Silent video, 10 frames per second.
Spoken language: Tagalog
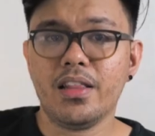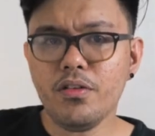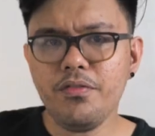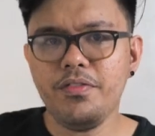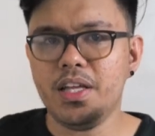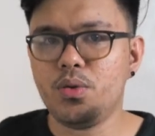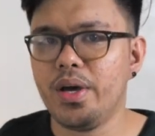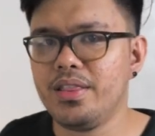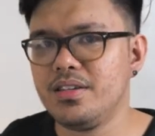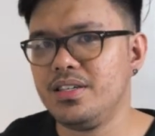itong
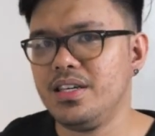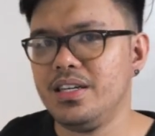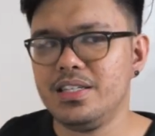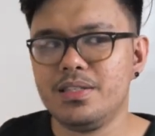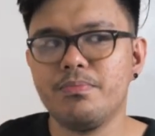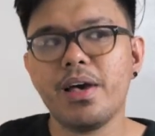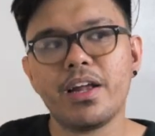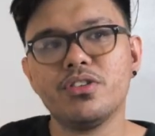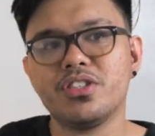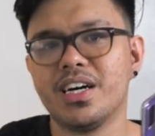V20 series,
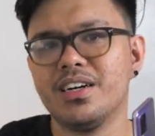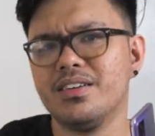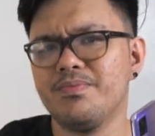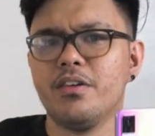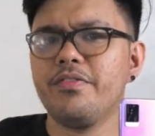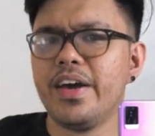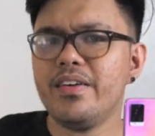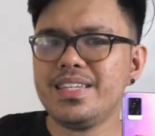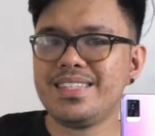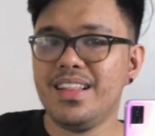meron siyang
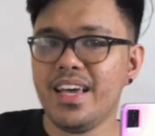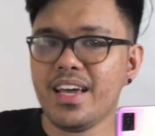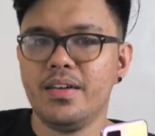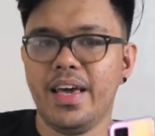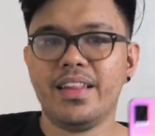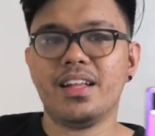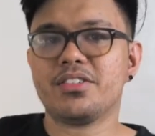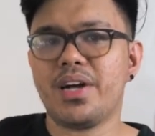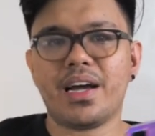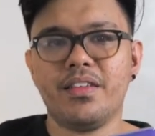very slick and
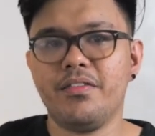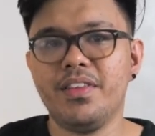attractive